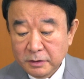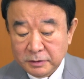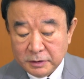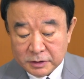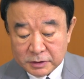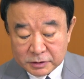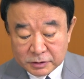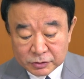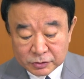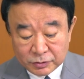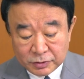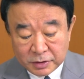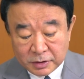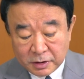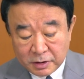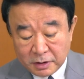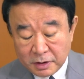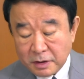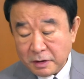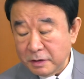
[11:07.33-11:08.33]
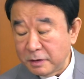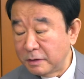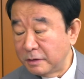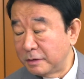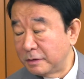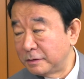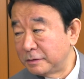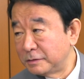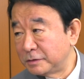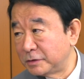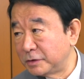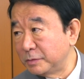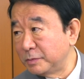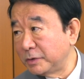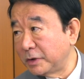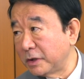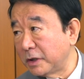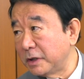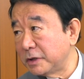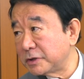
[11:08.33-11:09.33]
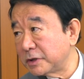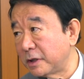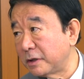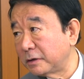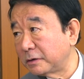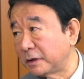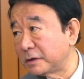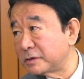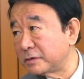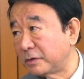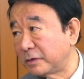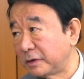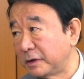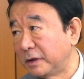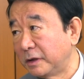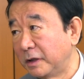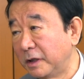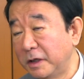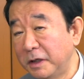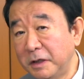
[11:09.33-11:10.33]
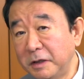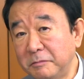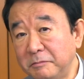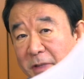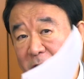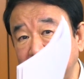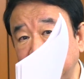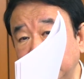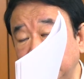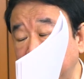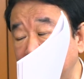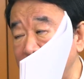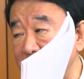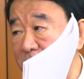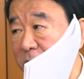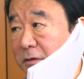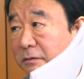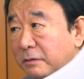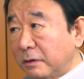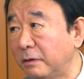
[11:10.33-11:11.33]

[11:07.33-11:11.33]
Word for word: でそれからずいぶん長い時間が経つのに全くない